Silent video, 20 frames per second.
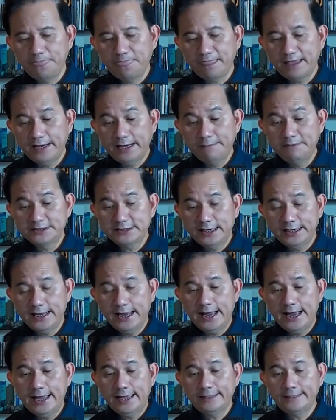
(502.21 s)
Anda bisa
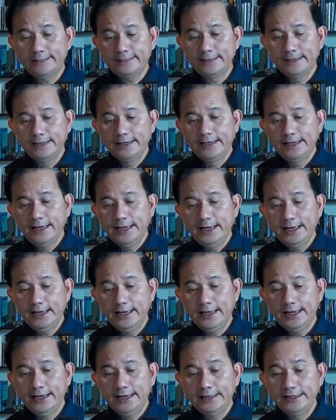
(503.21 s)
lihat
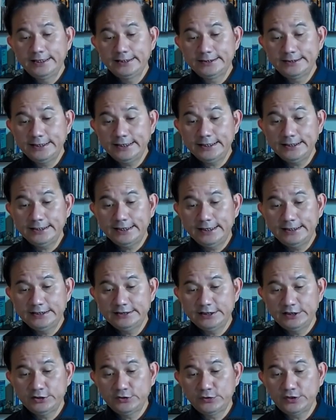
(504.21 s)
uh, detailnya di
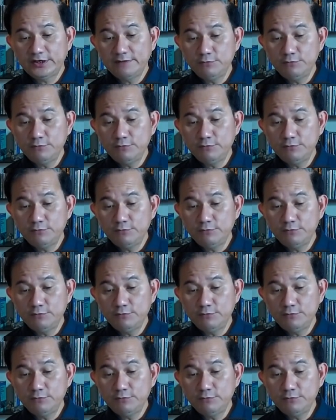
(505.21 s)
situ.